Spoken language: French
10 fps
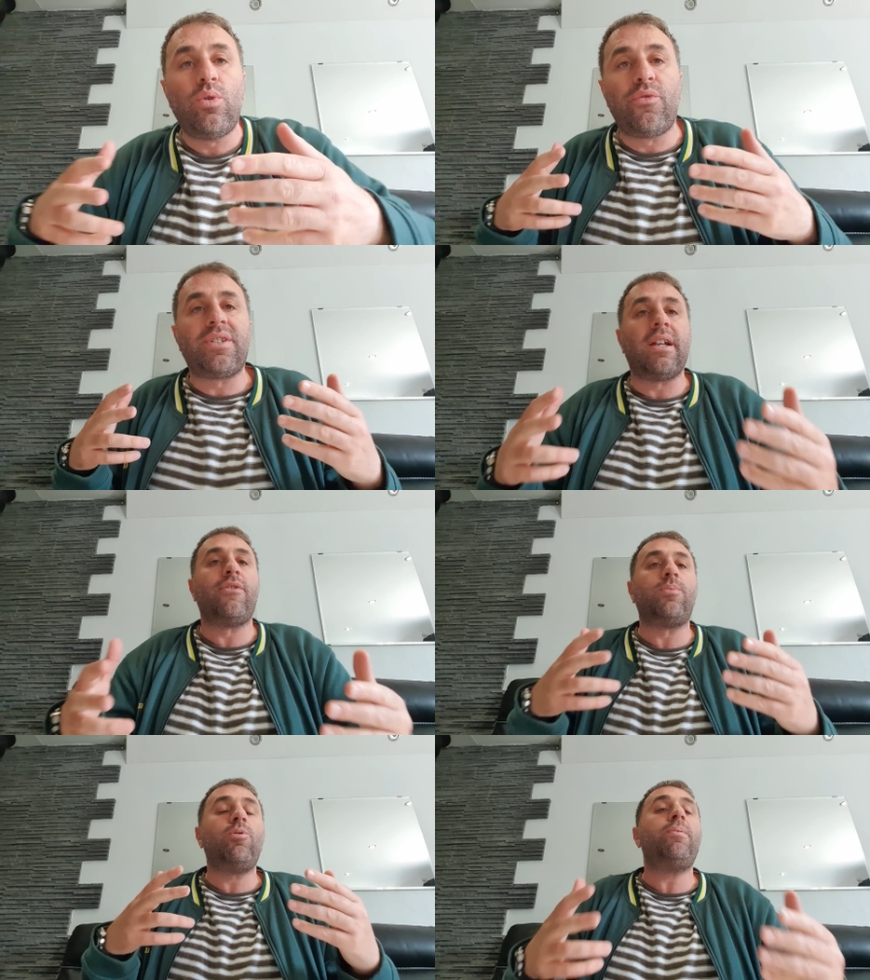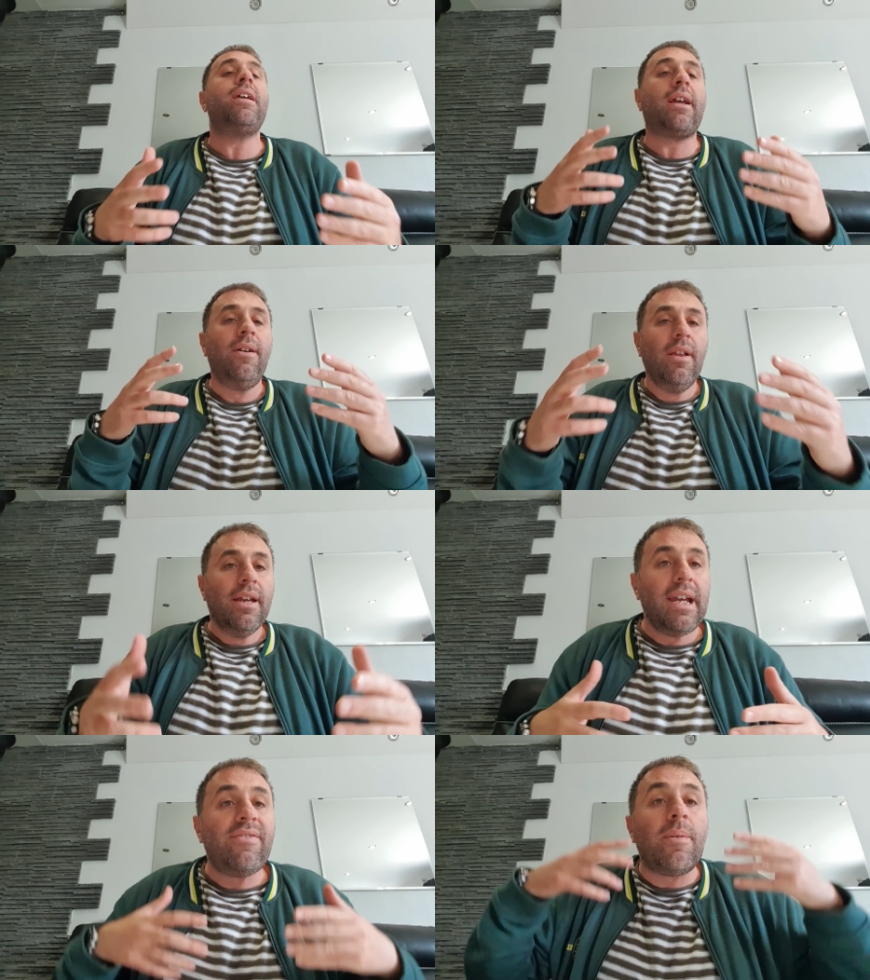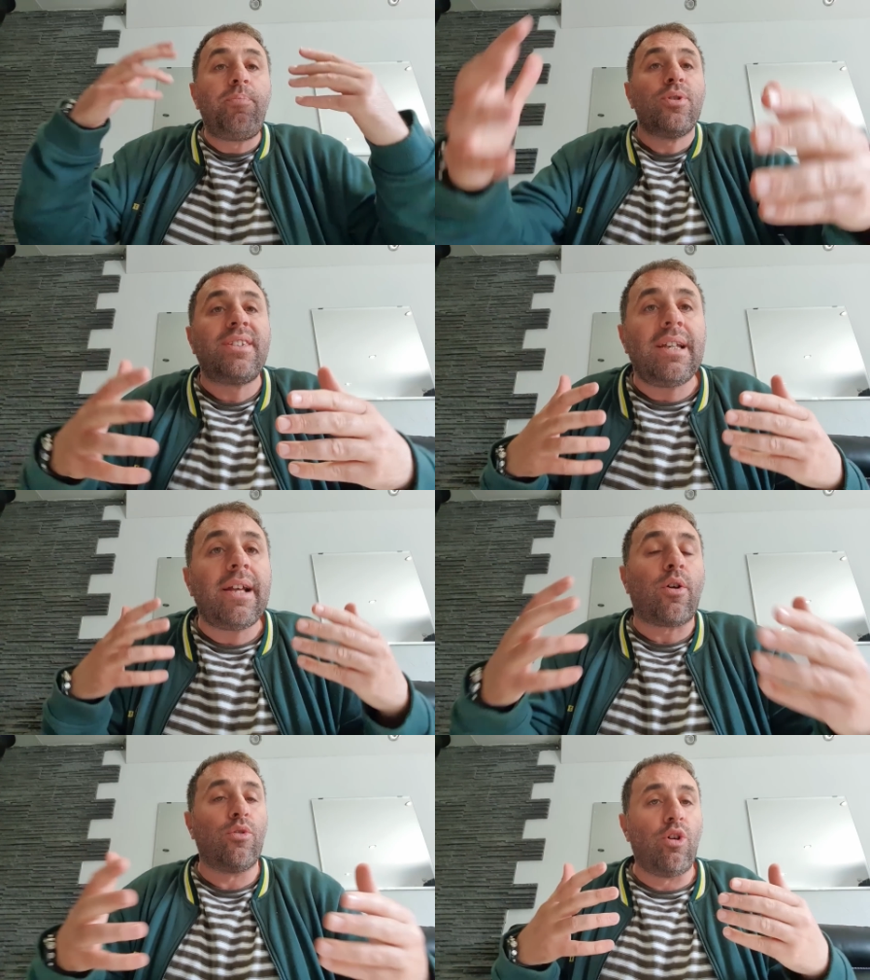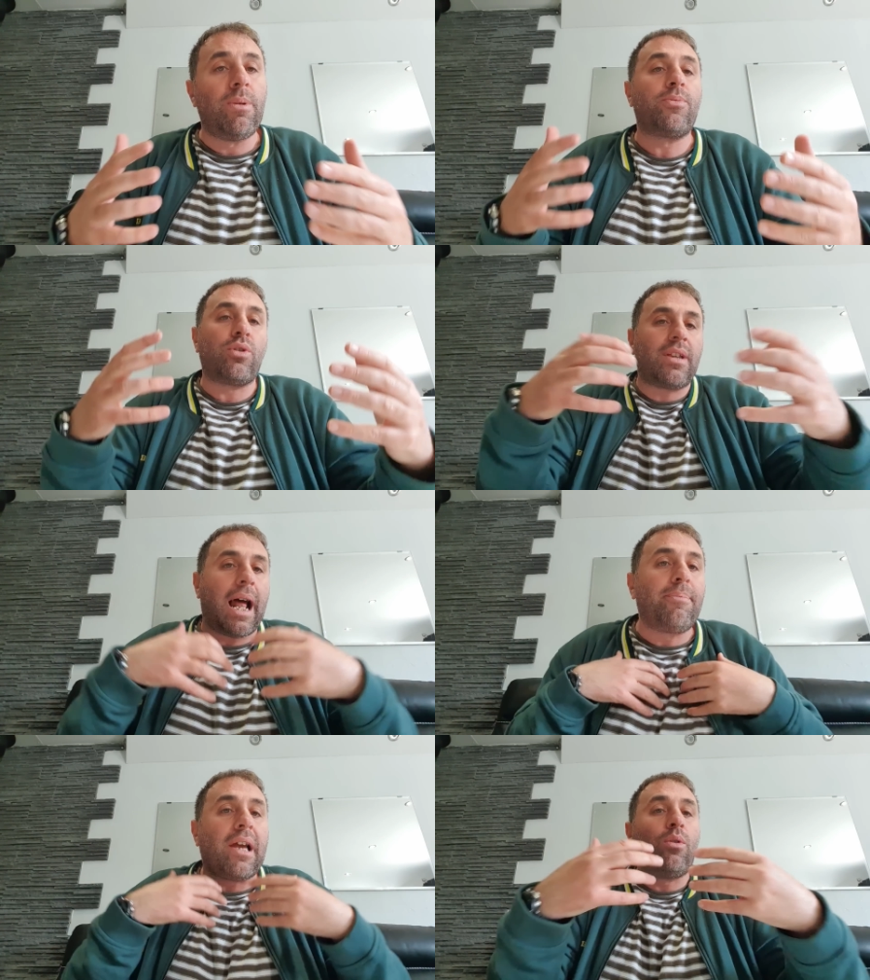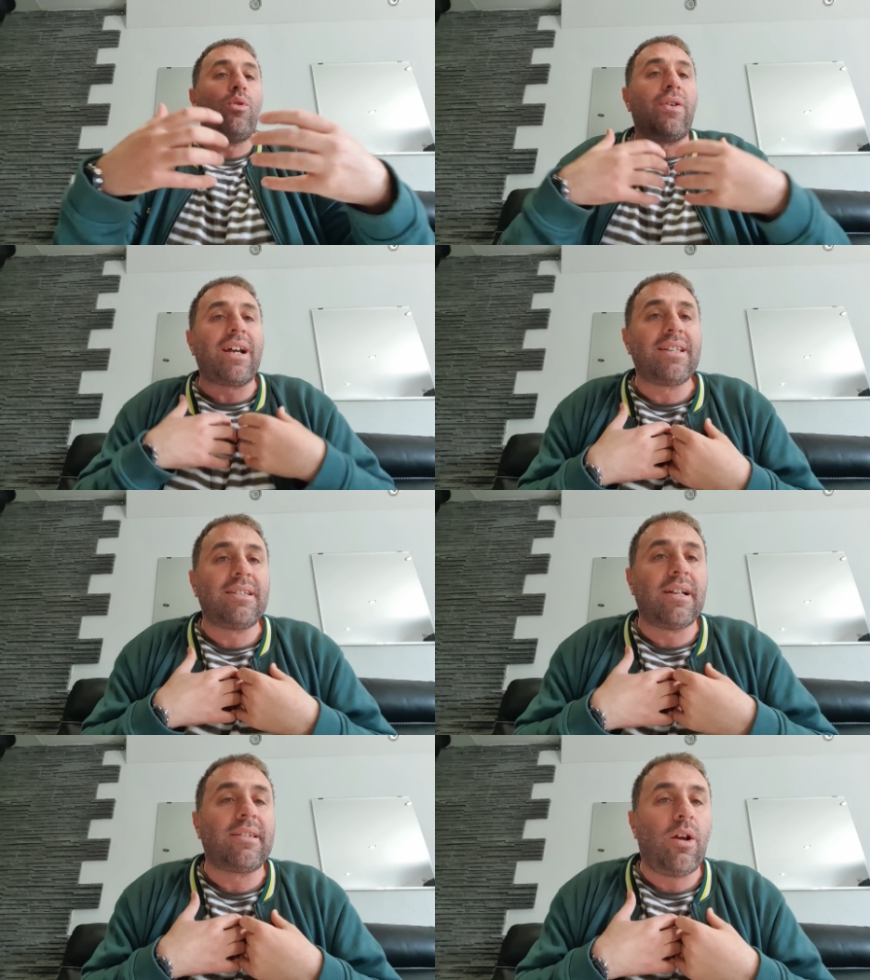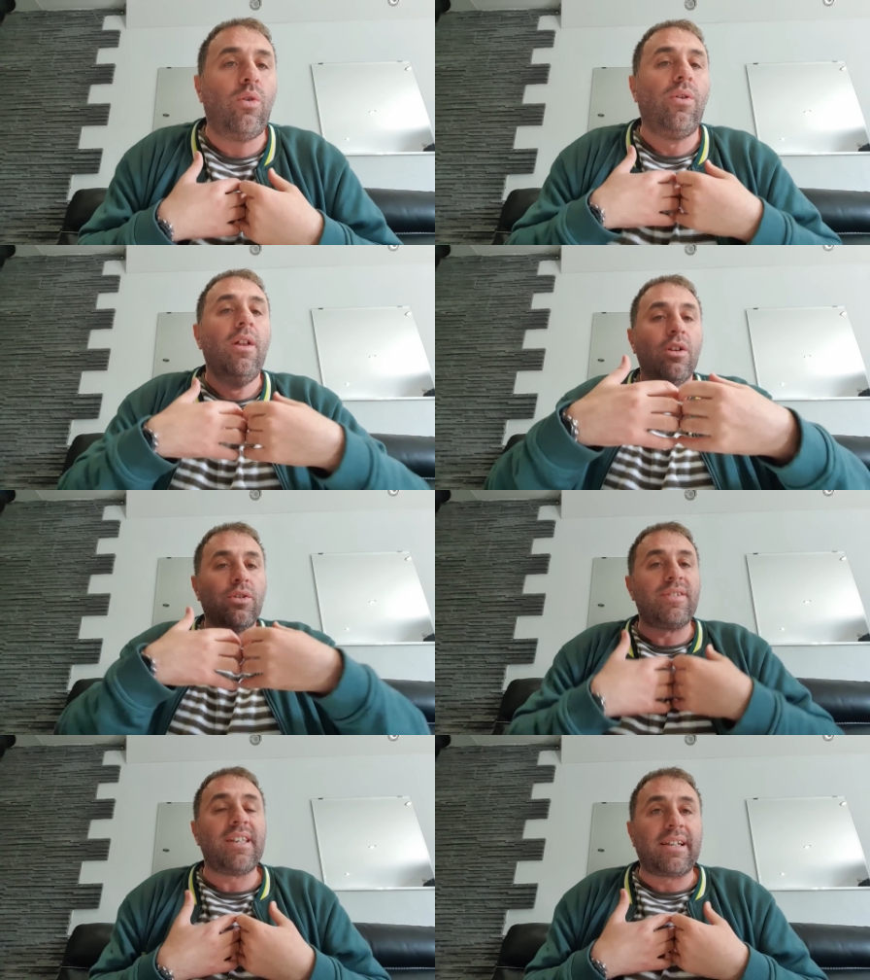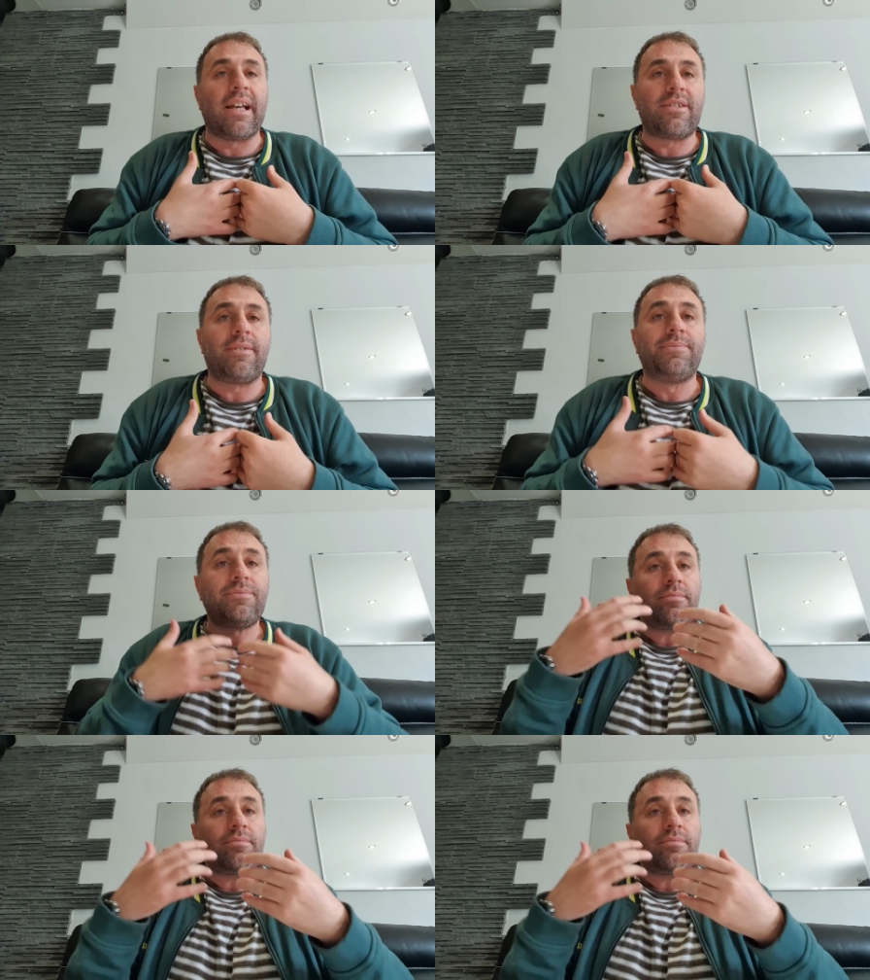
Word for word: nouveaux services publics, il va booster l'économie, parce que dans caisses.